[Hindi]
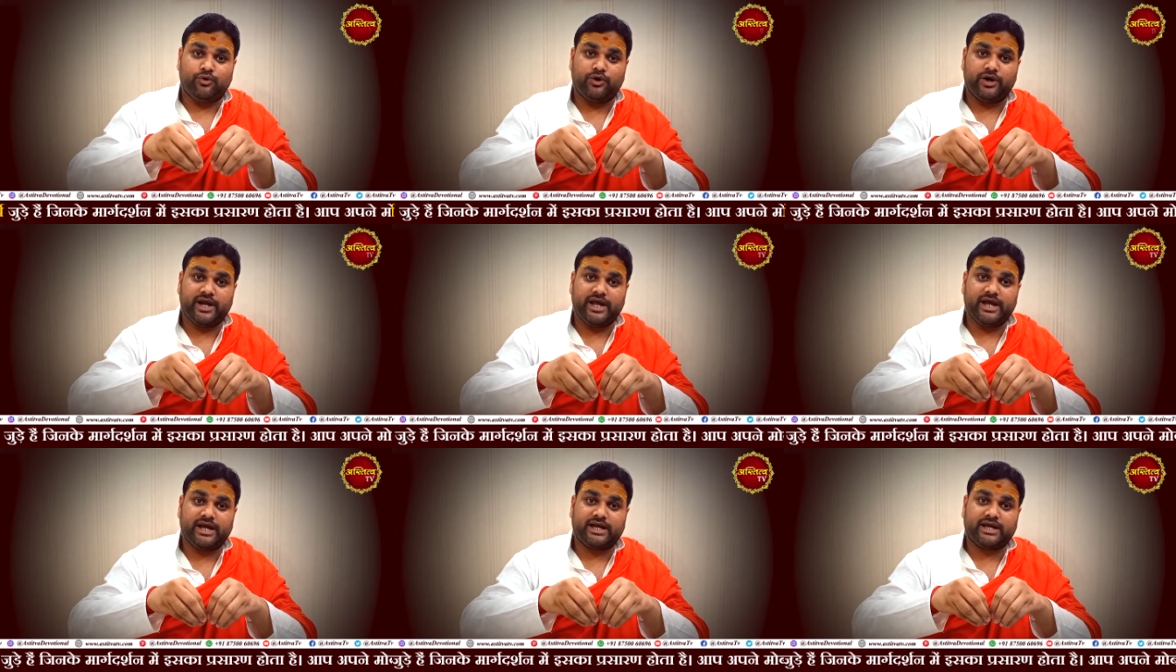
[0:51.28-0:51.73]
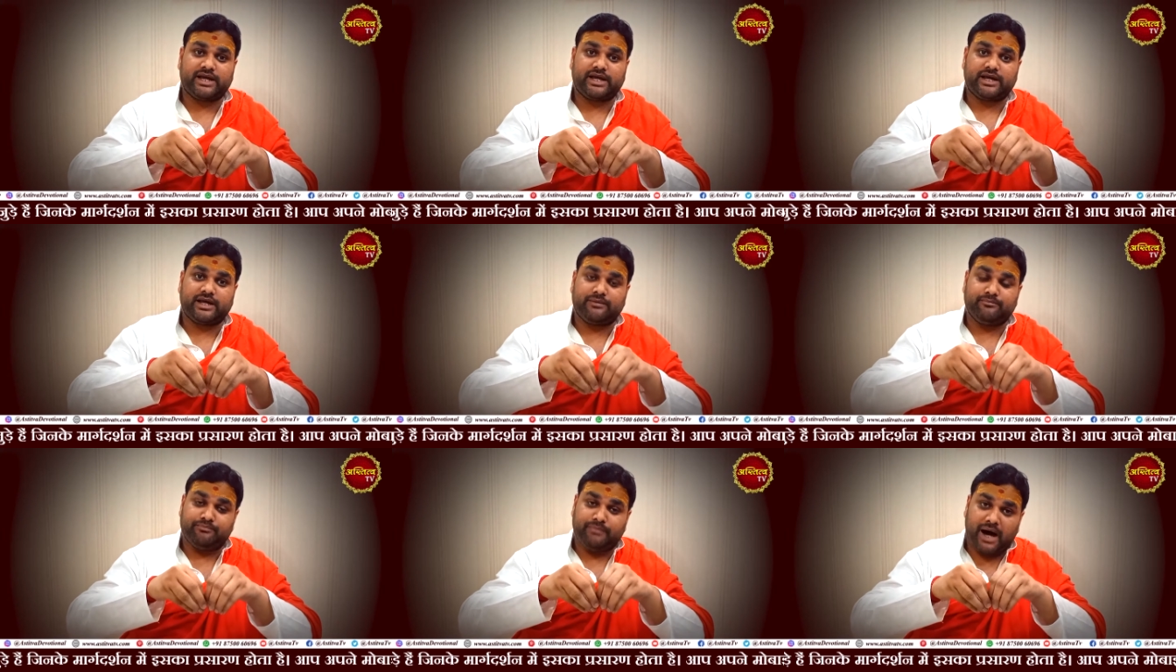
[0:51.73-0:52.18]
होने
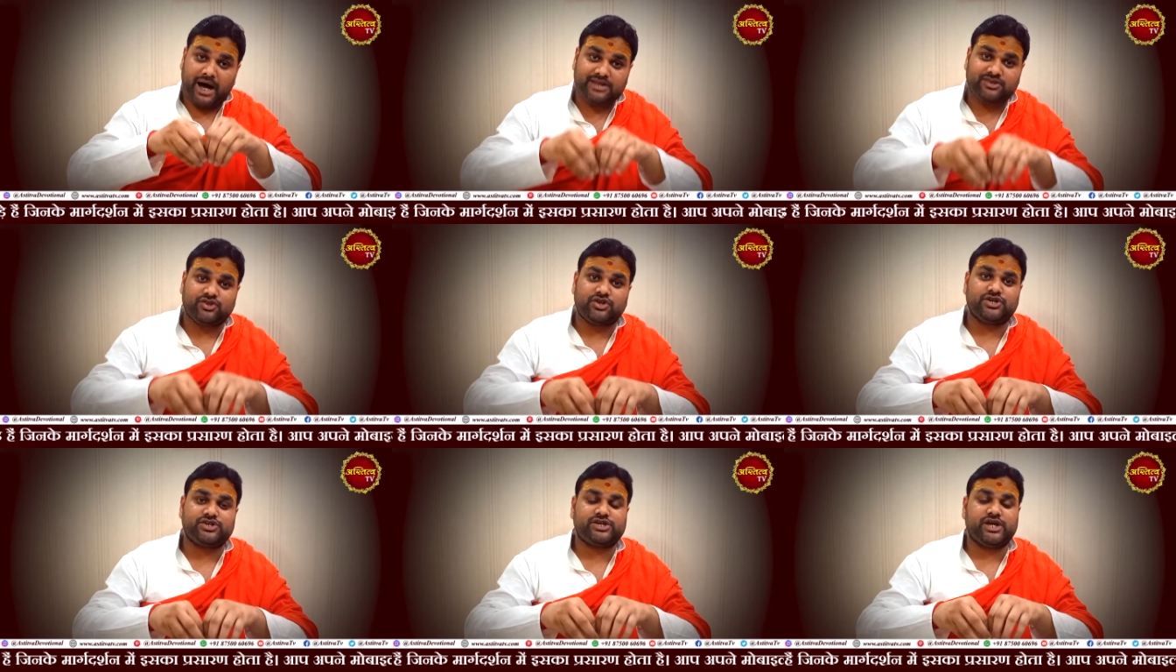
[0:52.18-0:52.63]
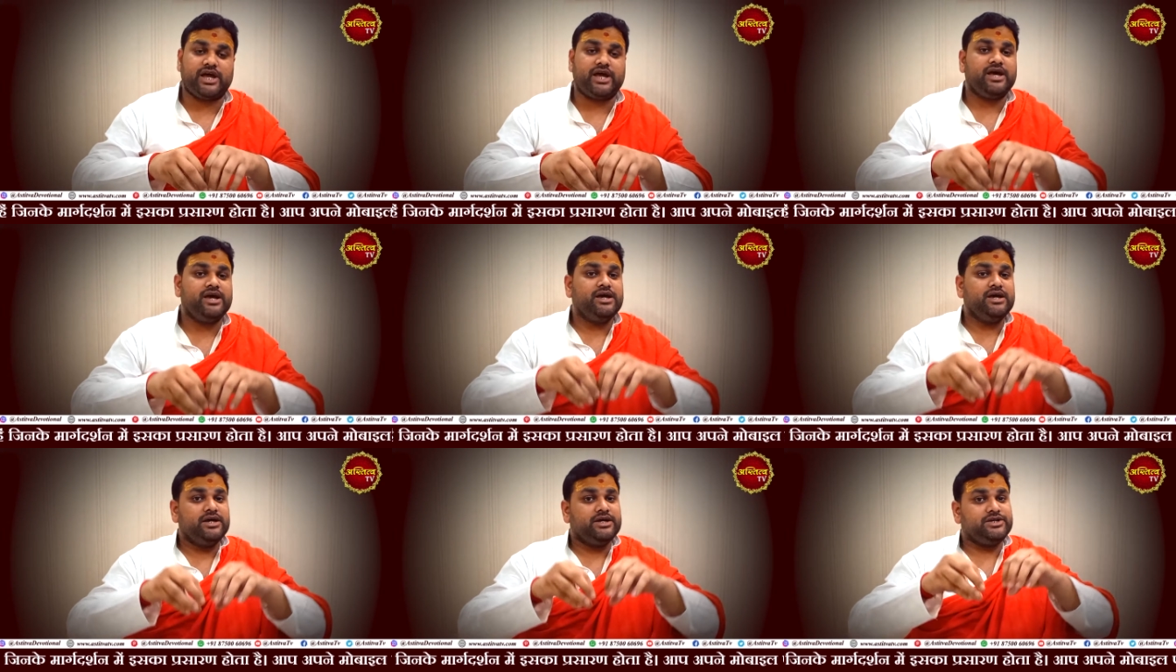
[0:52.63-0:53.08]
मात्र से
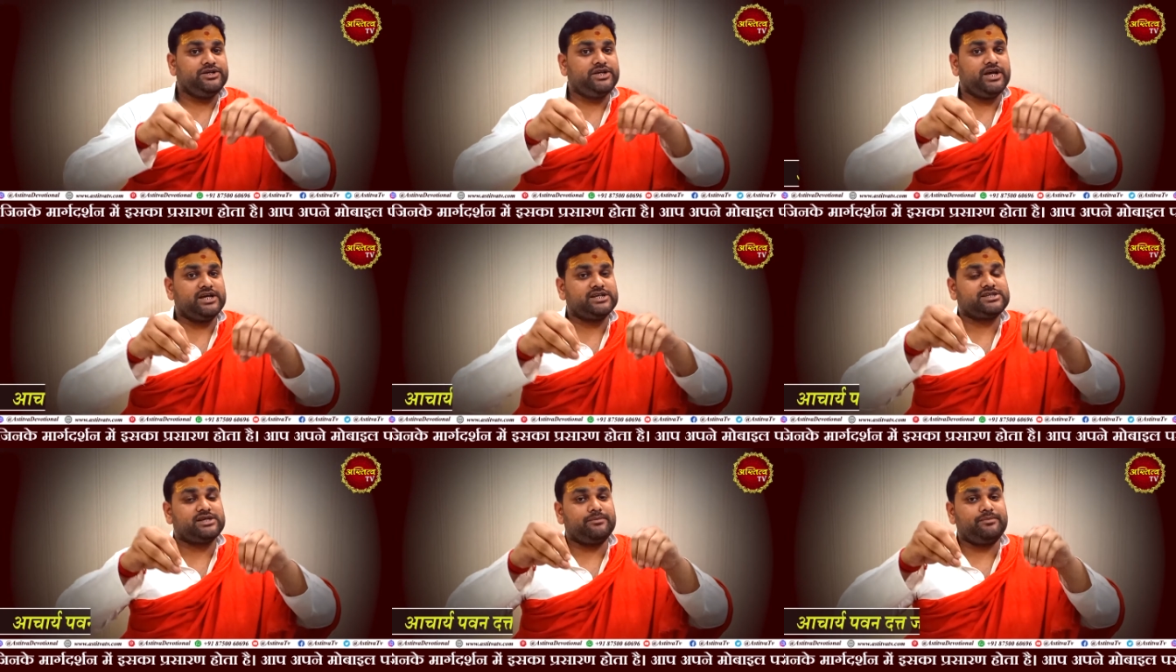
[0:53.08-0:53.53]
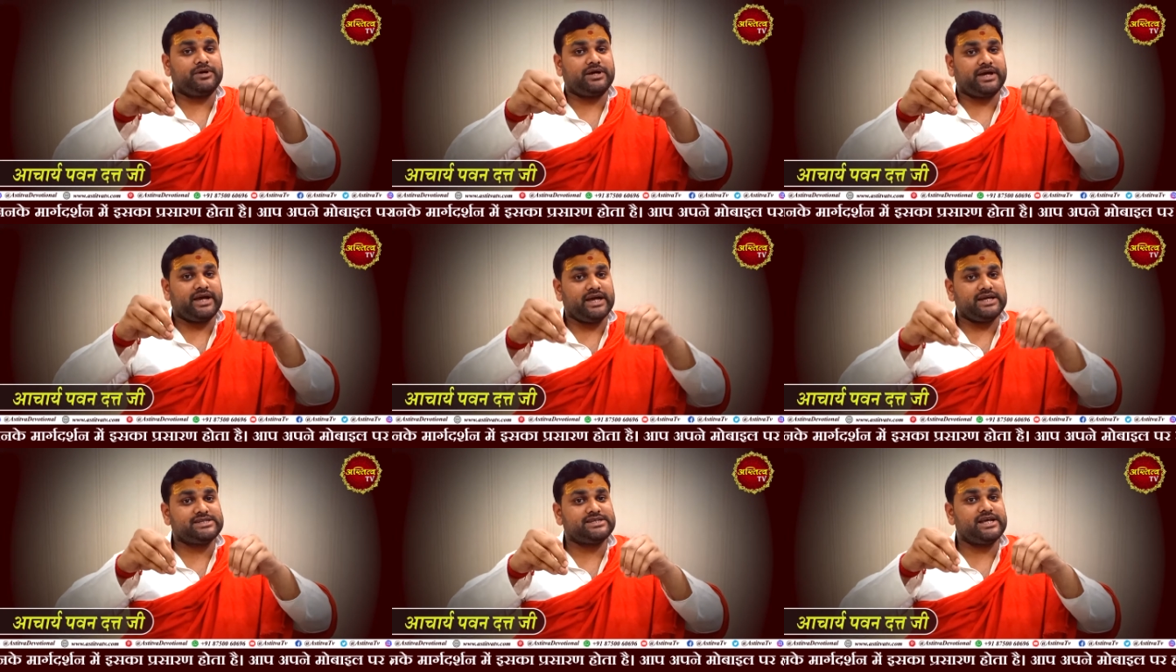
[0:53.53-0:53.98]
ये सब
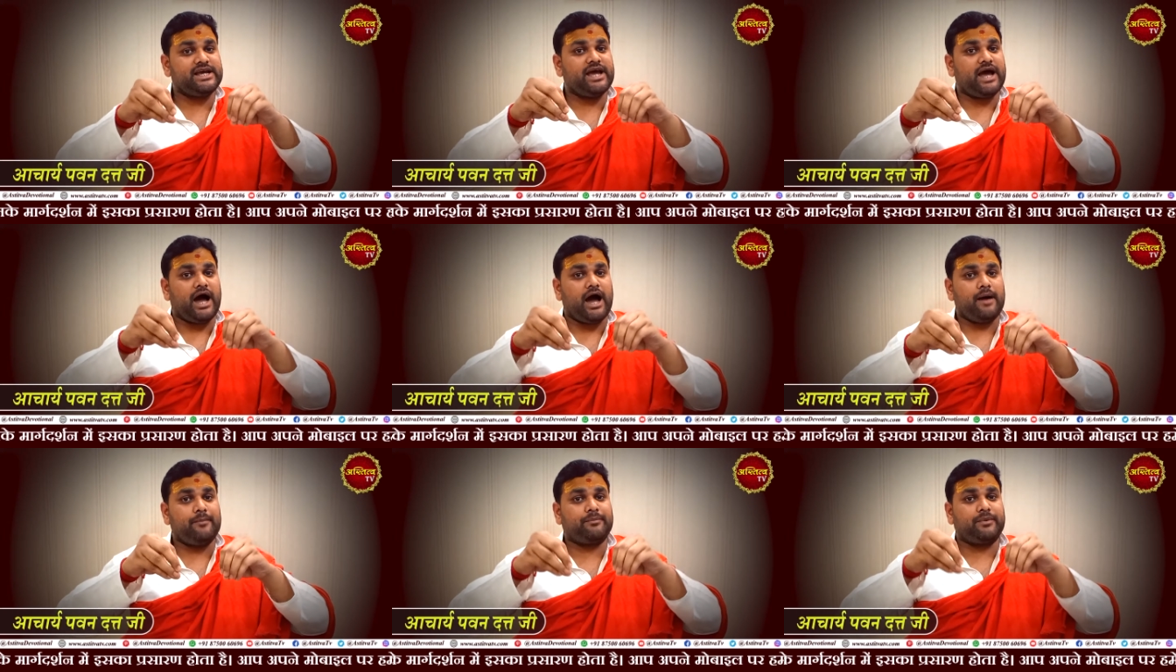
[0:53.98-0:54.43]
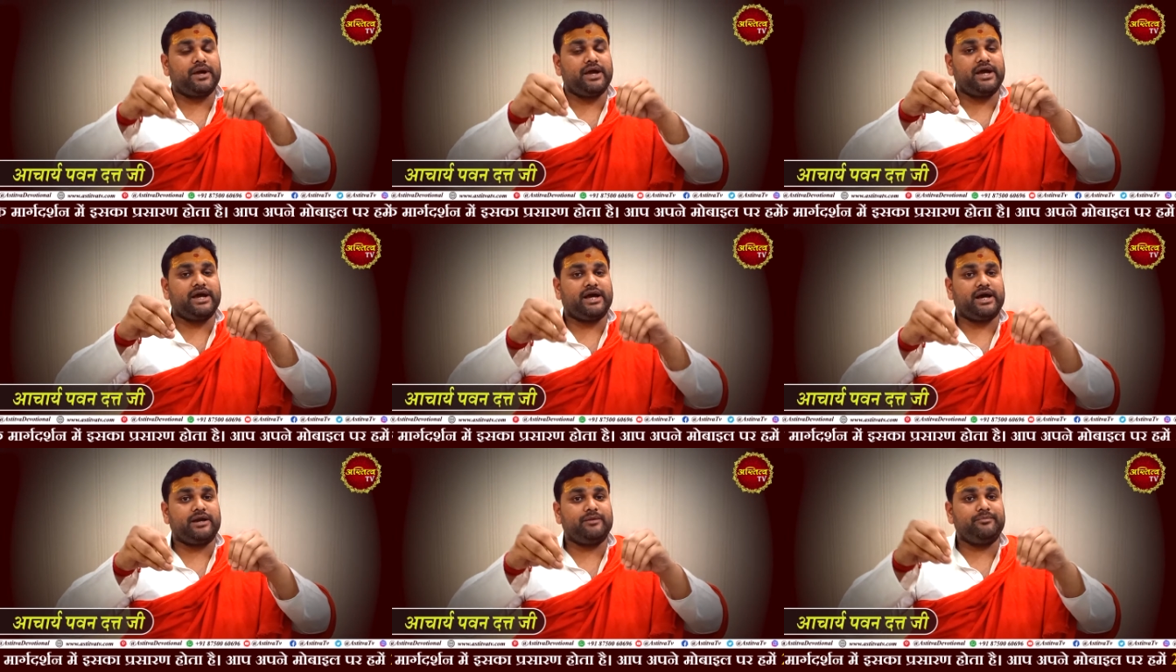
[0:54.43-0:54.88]
कैसे आपके
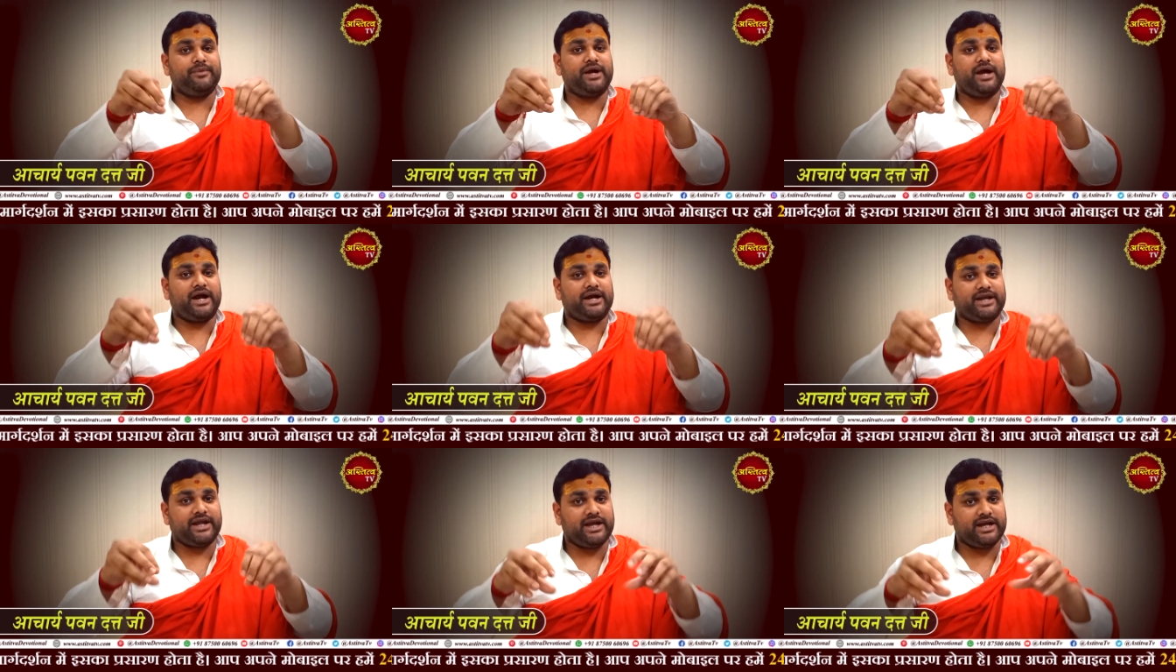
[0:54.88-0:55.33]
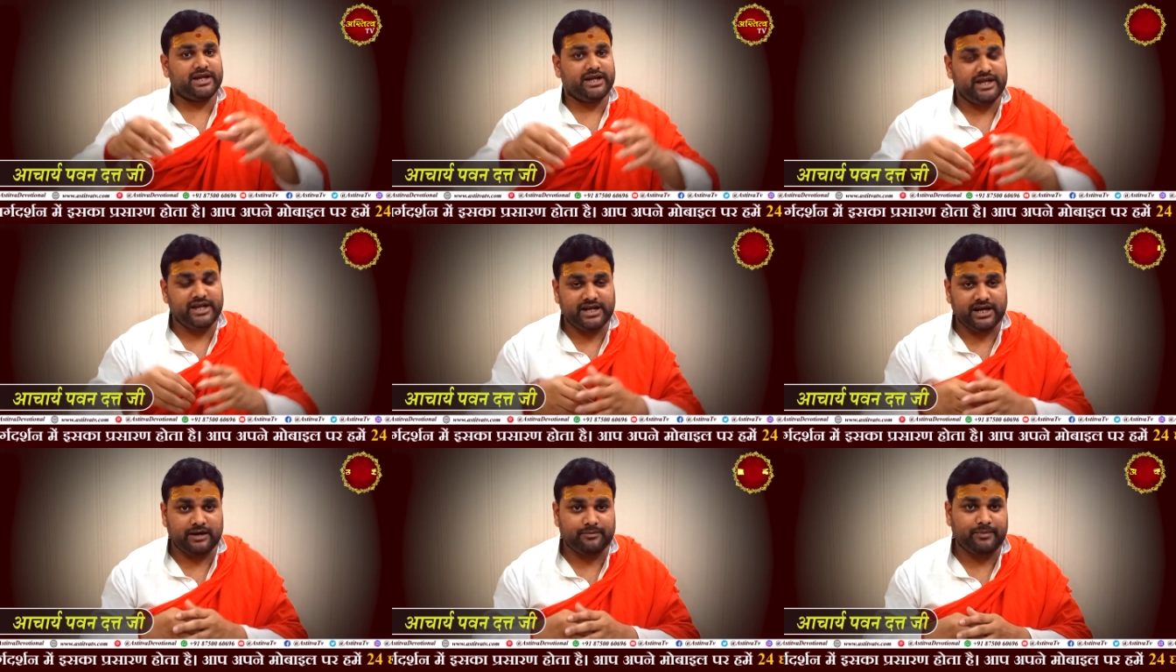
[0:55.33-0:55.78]
घर में अटैक
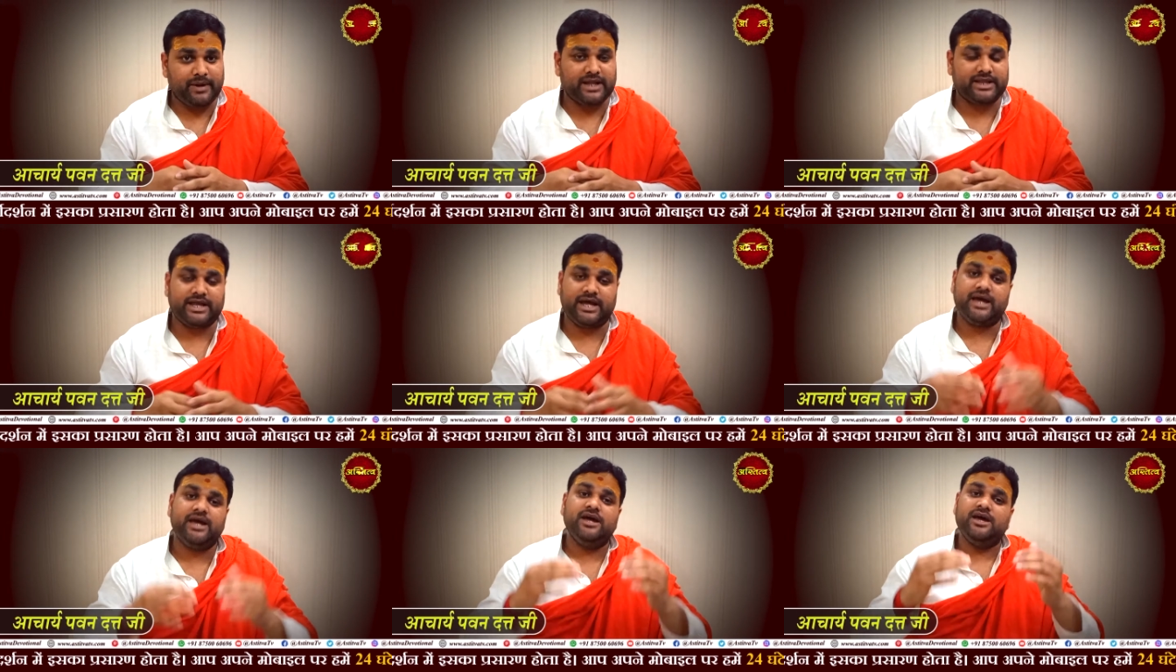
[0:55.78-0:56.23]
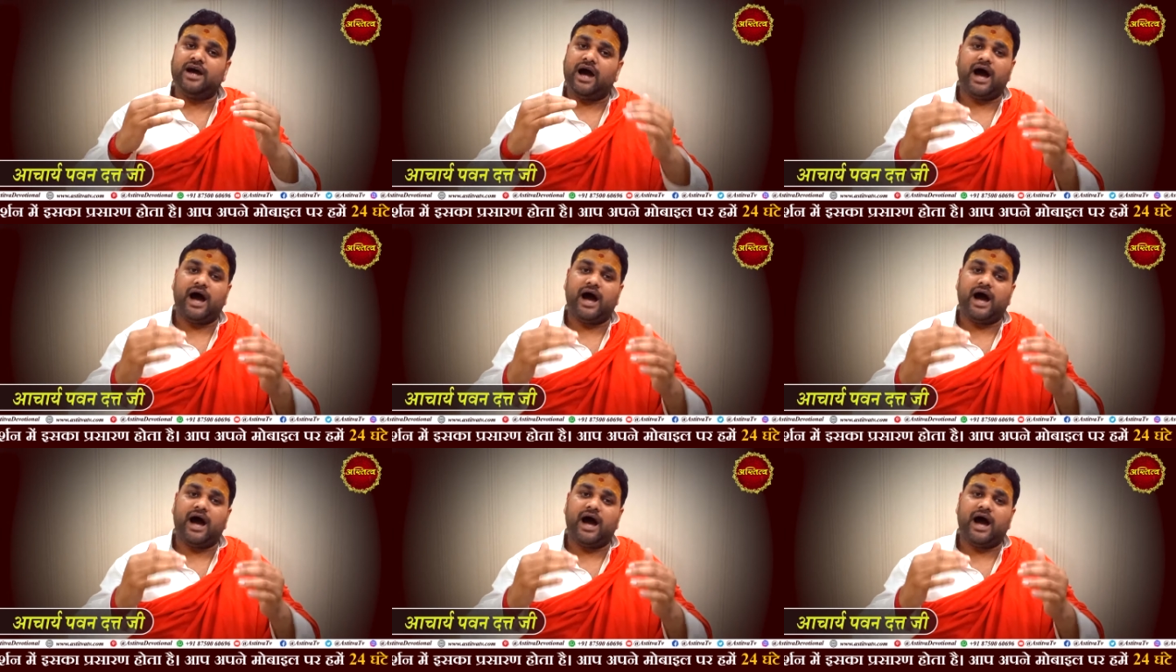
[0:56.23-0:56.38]
नहीं कर पाते